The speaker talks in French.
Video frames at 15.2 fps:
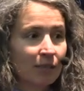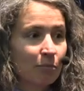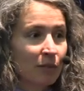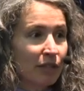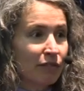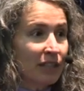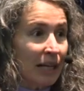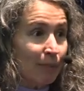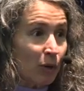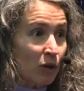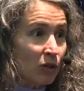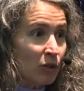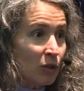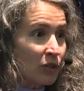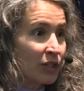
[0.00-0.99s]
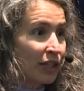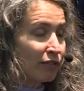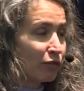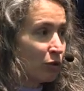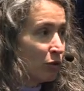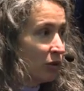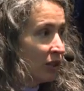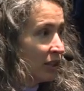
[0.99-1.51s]
mais évidemment le
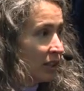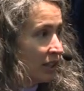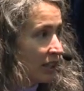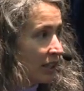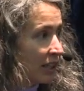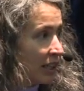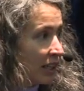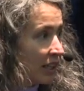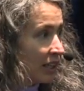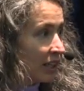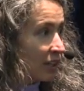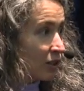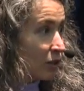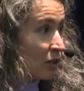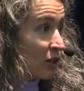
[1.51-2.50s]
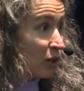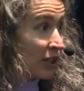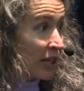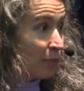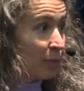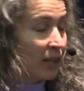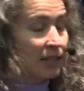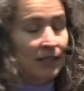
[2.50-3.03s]
cerveau est euh,
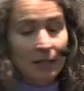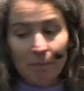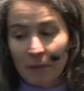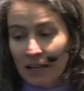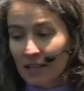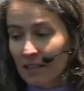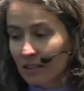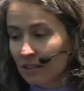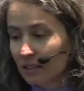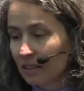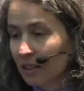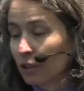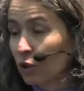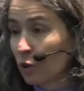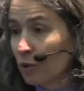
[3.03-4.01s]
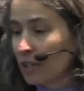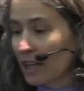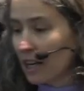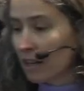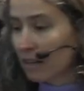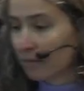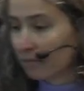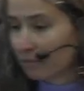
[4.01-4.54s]
l'organe principal
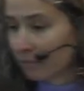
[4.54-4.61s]
causal.